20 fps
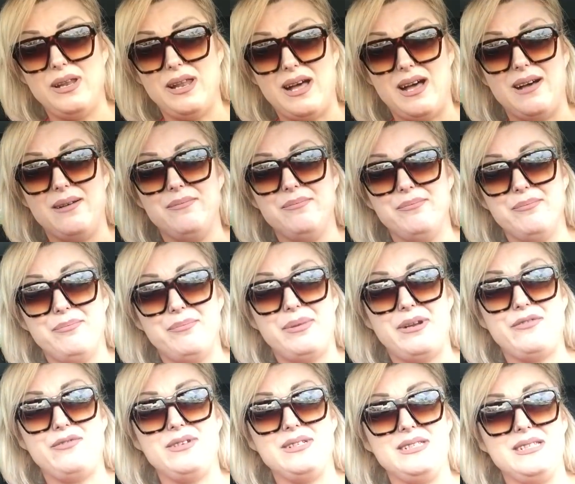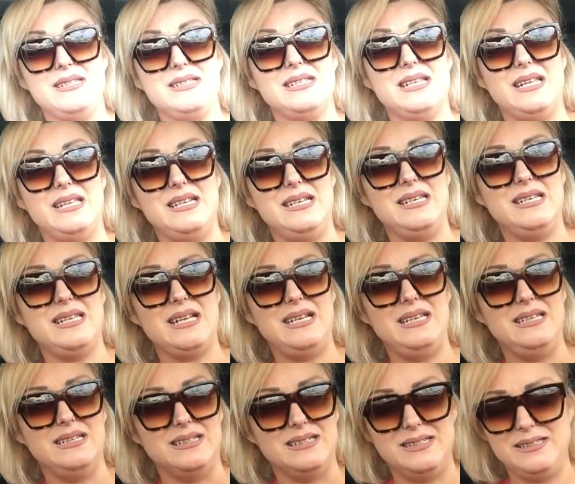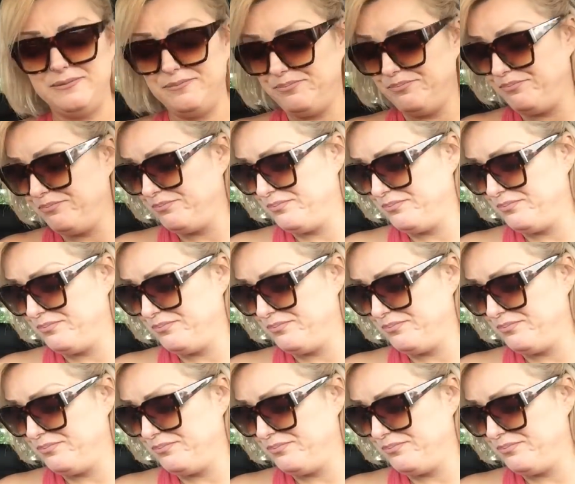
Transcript: lá para fazer a cidadania italiana.